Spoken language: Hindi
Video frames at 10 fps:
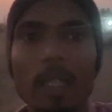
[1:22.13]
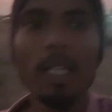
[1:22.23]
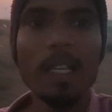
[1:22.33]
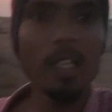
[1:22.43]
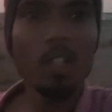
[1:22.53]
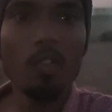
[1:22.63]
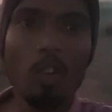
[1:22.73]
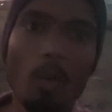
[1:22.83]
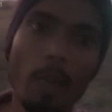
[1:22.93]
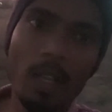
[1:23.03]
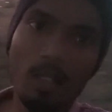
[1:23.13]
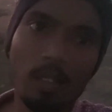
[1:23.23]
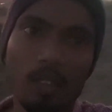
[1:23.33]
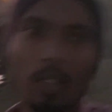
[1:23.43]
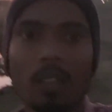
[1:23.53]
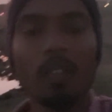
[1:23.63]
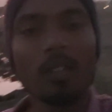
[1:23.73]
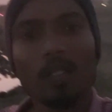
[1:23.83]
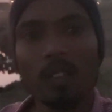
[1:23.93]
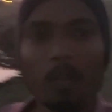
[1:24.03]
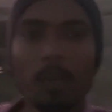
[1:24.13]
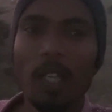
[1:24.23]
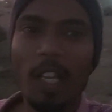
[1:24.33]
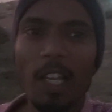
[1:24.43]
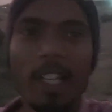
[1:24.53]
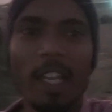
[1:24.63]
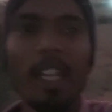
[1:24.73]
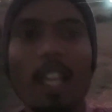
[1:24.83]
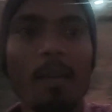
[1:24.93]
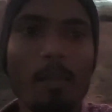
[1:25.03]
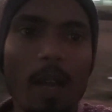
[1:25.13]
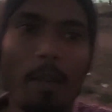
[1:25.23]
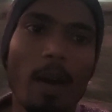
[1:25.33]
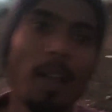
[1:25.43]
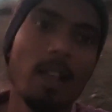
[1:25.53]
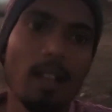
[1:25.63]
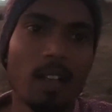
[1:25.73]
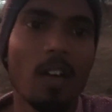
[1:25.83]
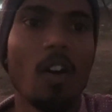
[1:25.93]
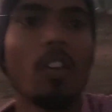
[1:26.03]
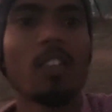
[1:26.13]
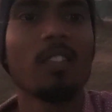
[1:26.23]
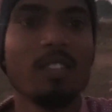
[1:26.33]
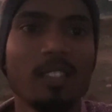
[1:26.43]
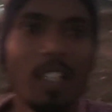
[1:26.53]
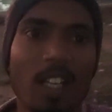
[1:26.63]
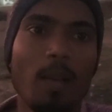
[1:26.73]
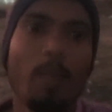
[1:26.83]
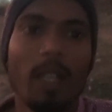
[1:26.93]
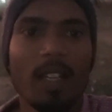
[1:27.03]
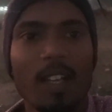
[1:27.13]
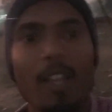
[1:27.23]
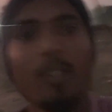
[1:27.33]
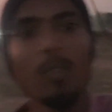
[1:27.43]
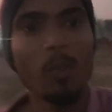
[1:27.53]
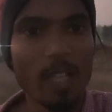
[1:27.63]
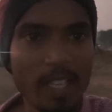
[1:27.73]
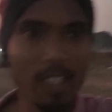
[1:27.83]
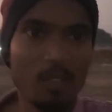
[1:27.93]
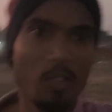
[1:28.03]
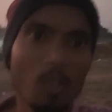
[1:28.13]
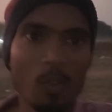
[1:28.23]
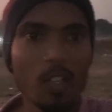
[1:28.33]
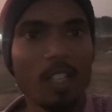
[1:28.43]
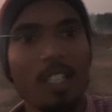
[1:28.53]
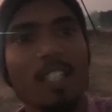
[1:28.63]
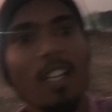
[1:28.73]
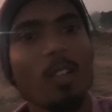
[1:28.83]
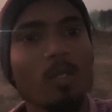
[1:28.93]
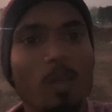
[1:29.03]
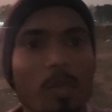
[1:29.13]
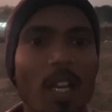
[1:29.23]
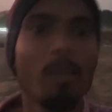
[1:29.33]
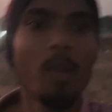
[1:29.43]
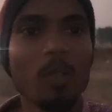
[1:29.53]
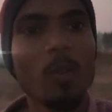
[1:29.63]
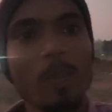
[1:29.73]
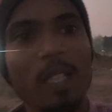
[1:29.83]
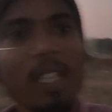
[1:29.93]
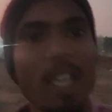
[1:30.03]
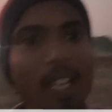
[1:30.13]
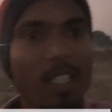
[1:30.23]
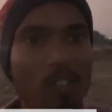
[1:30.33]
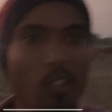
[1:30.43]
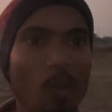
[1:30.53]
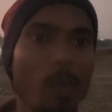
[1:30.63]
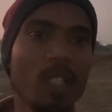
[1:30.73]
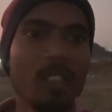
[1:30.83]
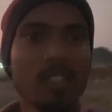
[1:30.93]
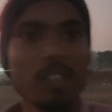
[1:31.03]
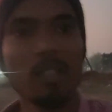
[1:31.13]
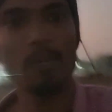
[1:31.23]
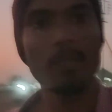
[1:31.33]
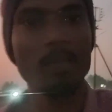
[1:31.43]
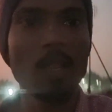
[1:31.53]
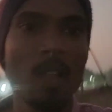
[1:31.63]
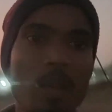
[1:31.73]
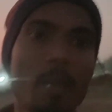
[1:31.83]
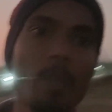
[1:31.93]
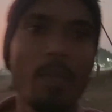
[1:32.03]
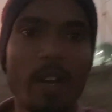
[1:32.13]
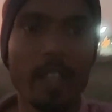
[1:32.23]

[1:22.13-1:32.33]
हैं नेक्स्ट वीडियो में तब तक के लिए टेक केयर बाय बाय और चैनल पे नए हो तो लाइक वीडियो को करके चैनल को सब्सक्राइब कर दो मिलते हैं नेक्स्ट वीडियो में बाय